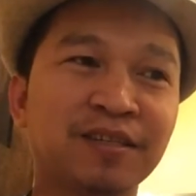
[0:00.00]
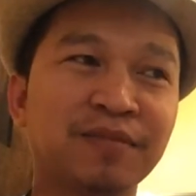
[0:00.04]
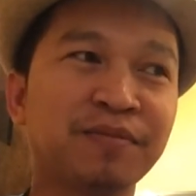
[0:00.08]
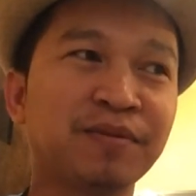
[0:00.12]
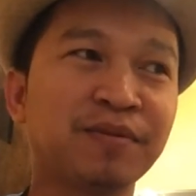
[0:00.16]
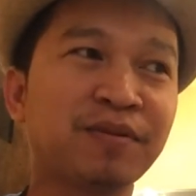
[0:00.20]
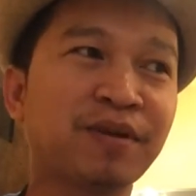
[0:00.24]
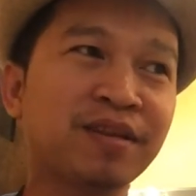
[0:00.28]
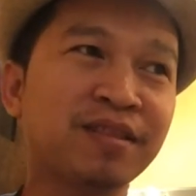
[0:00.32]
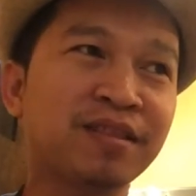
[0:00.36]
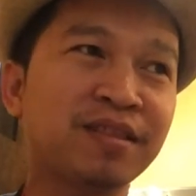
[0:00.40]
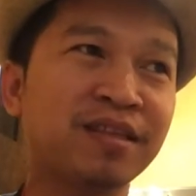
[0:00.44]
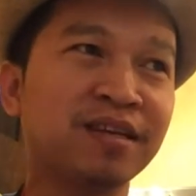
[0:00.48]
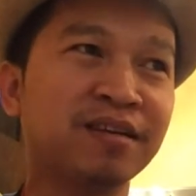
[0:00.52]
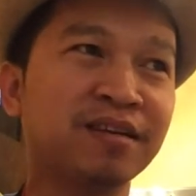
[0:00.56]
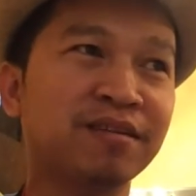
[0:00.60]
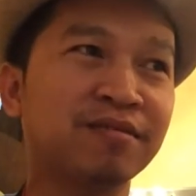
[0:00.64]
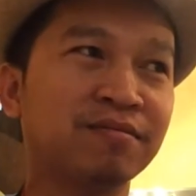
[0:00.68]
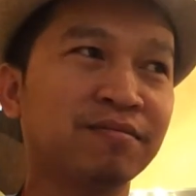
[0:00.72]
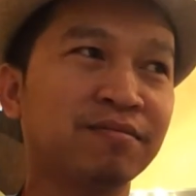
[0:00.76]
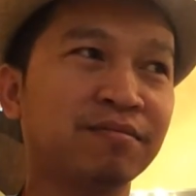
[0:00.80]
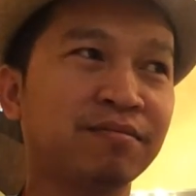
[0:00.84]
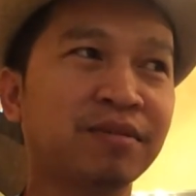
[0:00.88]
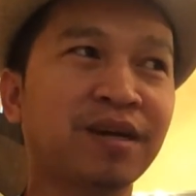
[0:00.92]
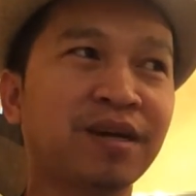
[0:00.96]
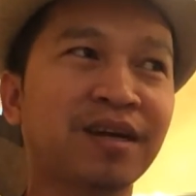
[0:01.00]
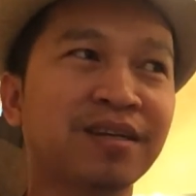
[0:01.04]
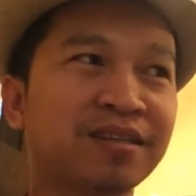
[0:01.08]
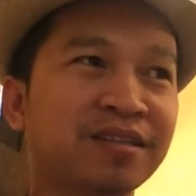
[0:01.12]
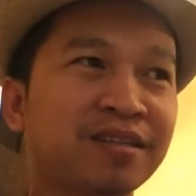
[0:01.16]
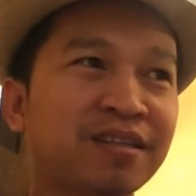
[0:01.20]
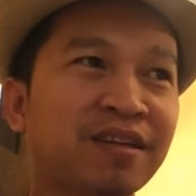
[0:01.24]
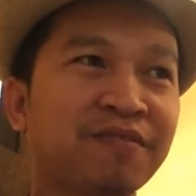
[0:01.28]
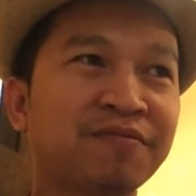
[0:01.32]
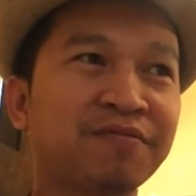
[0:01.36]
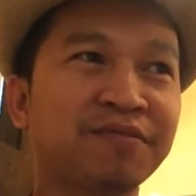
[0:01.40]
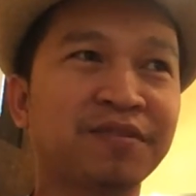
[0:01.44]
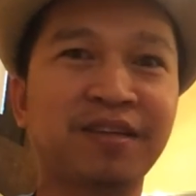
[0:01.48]
Pero I think mga
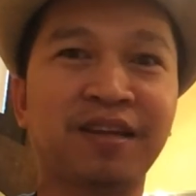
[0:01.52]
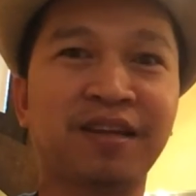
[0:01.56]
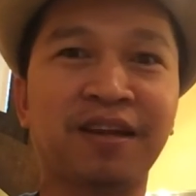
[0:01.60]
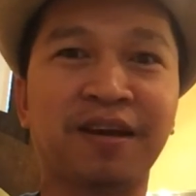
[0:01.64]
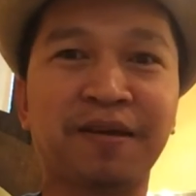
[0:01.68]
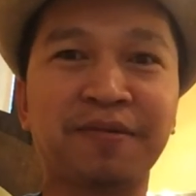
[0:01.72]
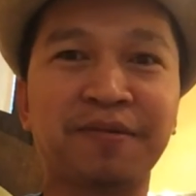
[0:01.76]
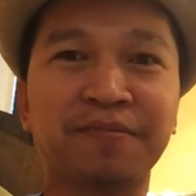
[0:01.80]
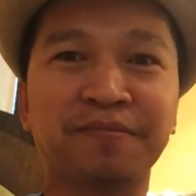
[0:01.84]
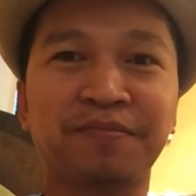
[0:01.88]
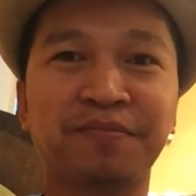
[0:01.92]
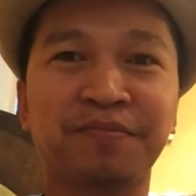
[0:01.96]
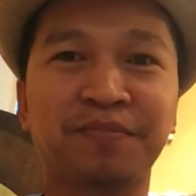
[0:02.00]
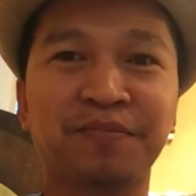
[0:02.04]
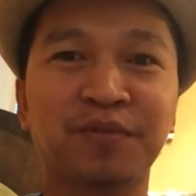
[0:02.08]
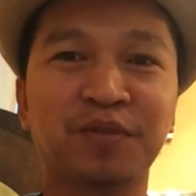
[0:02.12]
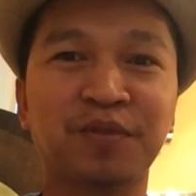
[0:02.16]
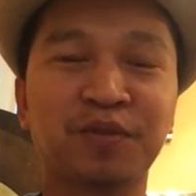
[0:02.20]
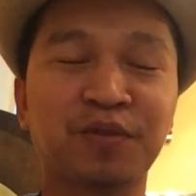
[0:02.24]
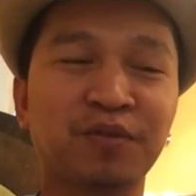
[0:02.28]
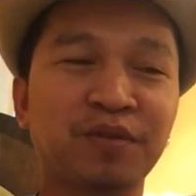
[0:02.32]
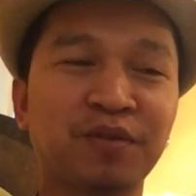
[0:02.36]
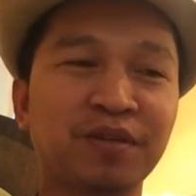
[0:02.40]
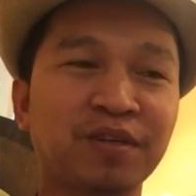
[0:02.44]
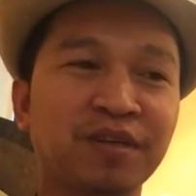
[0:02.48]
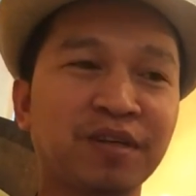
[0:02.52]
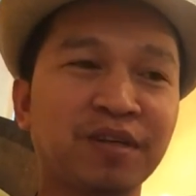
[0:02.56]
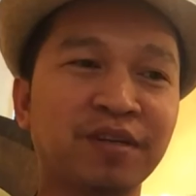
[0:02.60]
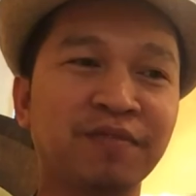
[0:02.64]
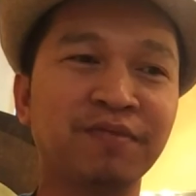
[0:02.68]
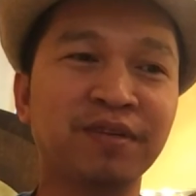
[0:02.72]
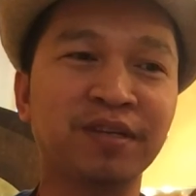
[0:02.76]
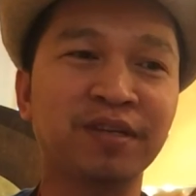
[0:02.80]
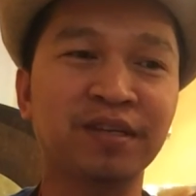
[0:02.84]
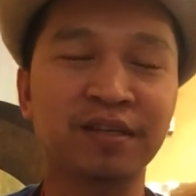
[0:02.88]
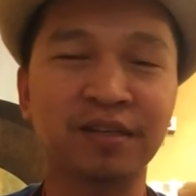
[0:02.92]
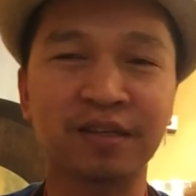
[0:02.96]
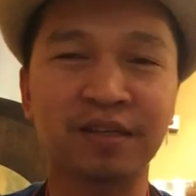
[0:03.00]
staff sila. So the,
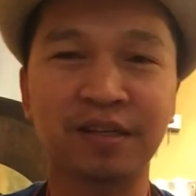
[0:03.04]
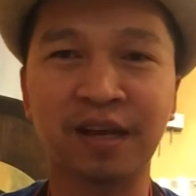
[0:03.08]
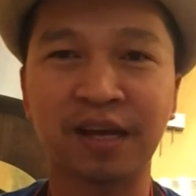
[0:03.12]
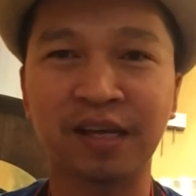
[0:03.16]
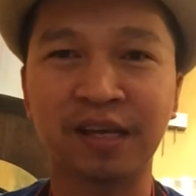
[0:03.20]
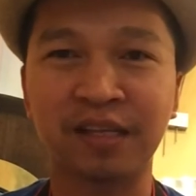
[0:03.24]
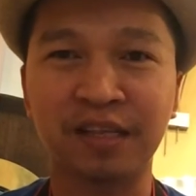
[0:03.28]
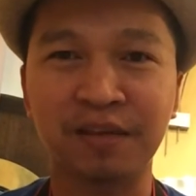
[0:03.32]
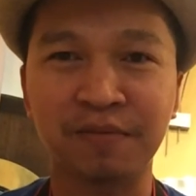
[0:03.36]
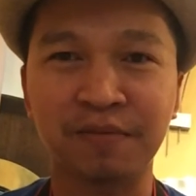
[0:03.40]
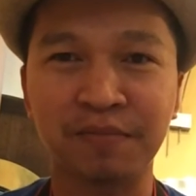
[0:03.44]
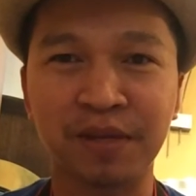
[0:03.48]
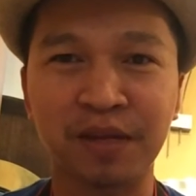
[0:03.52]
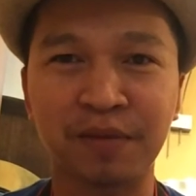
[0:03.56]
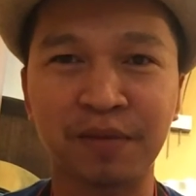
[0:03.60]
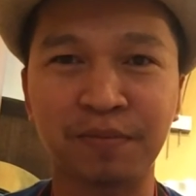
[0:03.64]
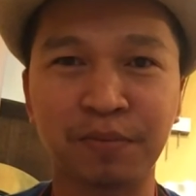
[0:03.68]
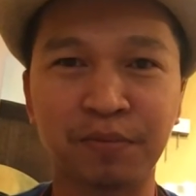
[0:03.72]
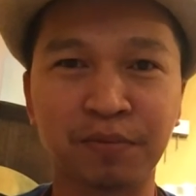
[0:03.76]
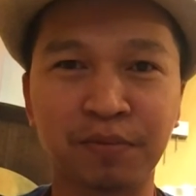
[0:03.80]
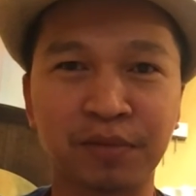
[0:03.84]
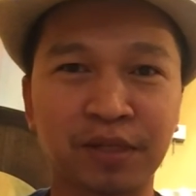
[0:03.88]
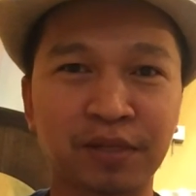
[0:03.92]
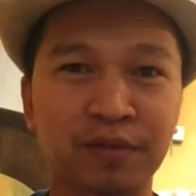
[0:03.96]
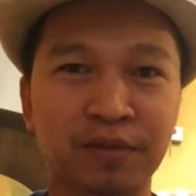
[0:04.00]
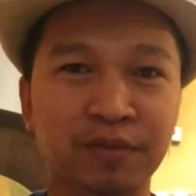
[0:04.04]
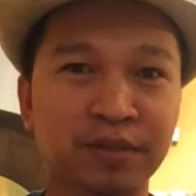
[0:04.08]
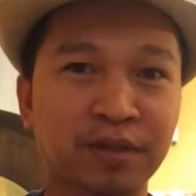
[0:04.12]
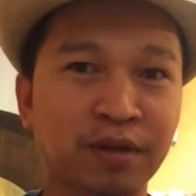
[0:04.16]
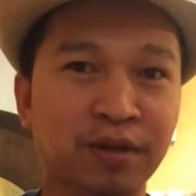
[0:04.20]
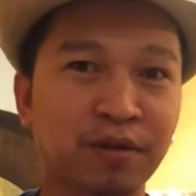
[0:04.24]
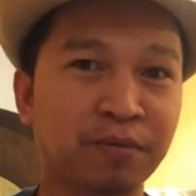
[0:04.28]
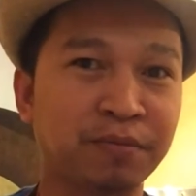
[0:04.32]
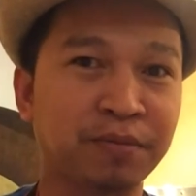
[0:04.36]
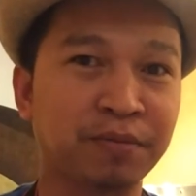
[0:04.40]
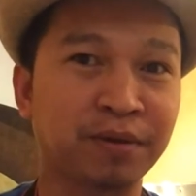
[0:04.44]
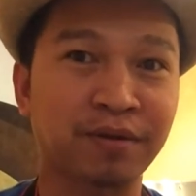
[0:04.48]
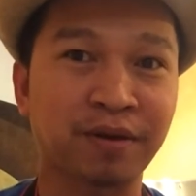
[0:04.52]
even guiding me na pumunta dun sa
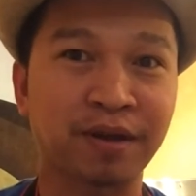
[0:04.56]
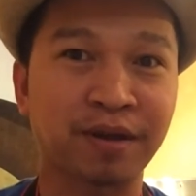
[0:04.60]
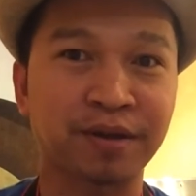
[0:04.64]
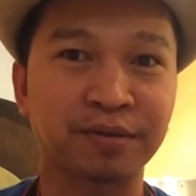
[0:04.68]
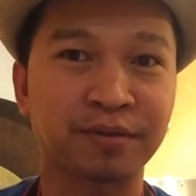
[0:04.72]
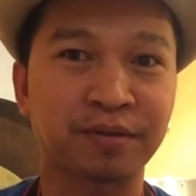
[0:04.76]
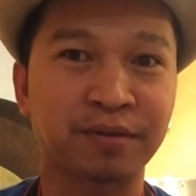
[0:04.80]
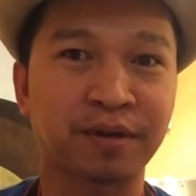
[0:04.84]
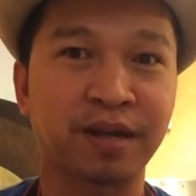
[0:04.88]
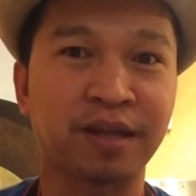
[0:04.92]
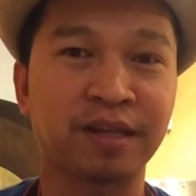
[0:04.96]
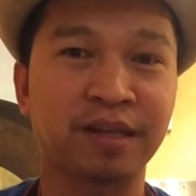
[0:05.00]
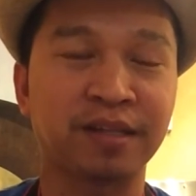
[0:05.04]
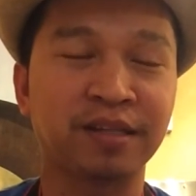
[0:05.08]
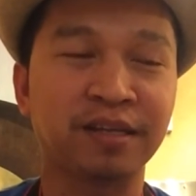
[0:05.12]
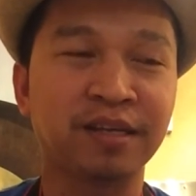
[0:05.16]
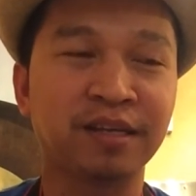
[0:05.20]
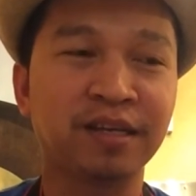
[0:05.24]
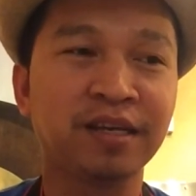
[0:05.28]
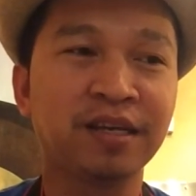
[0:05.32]
loob ng restaurant.